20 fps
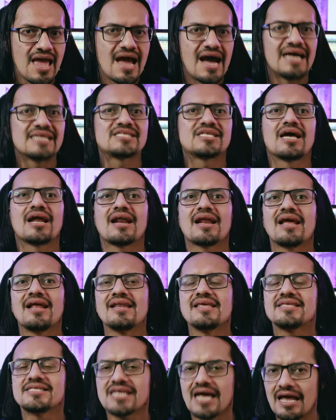hasta
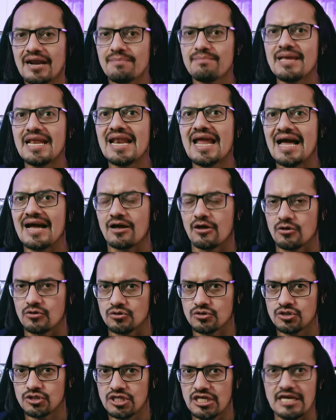realizar
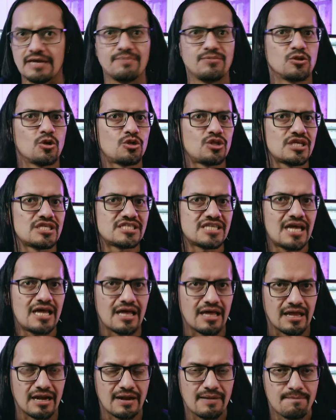milagros,
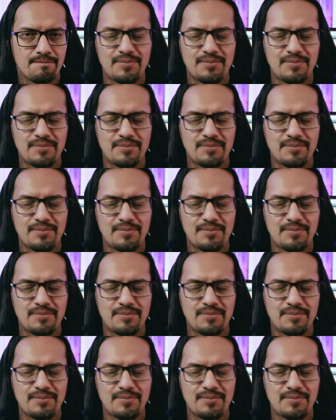hipnotizar,